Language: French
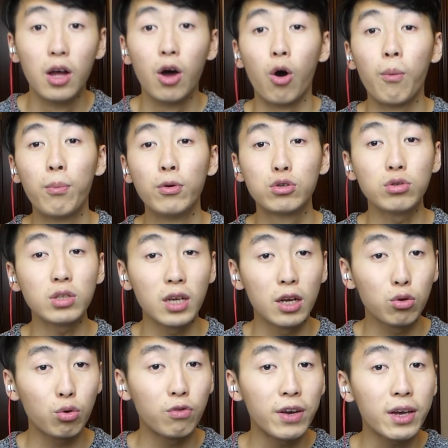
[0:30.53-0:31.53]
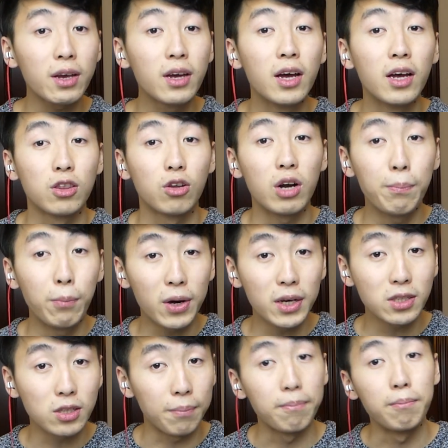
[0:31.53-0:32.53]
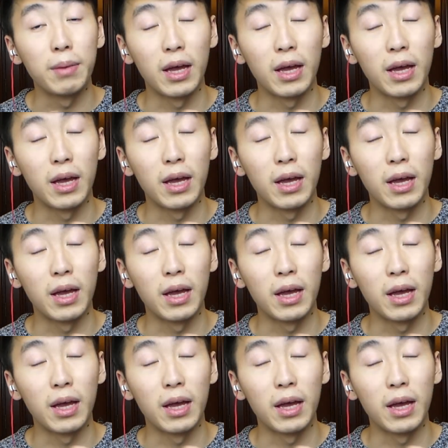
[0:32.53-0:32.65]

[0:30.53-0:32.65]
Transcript: on peut juste les trouver dans les Pokéstops.